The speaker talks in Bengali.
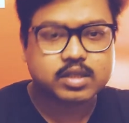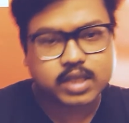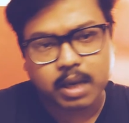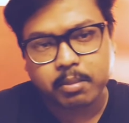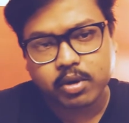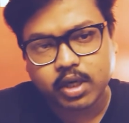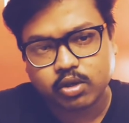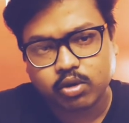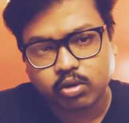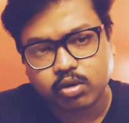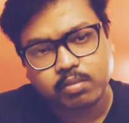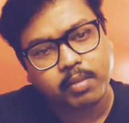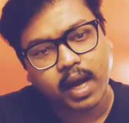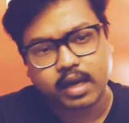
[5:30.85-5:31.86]
যেমনটা
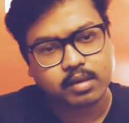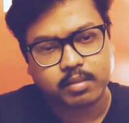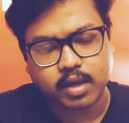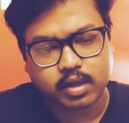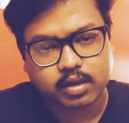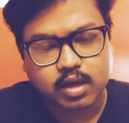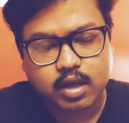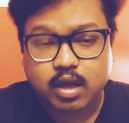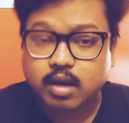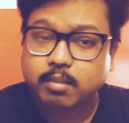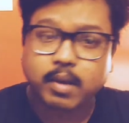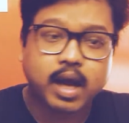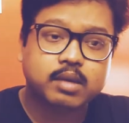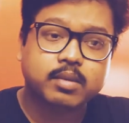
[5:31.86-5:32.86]
ধরুন মায়ানমার
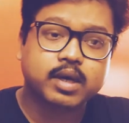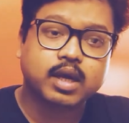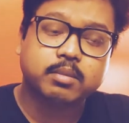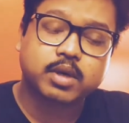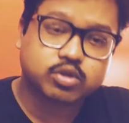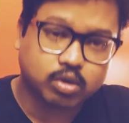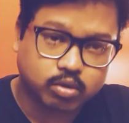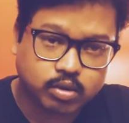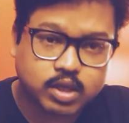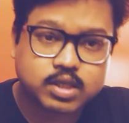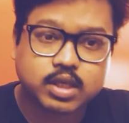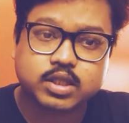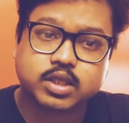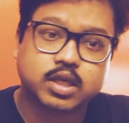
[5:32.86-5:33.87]
মায়ানমারে আমরা সকলেই
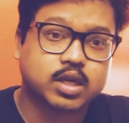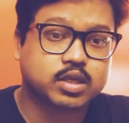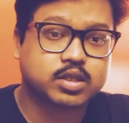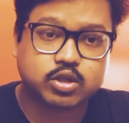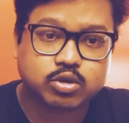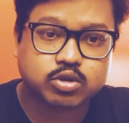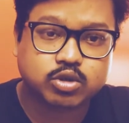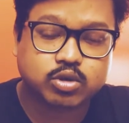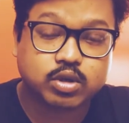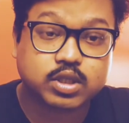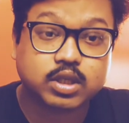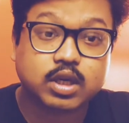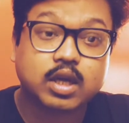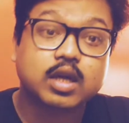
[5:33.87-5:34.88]
জানি সেনা শাসন চলছে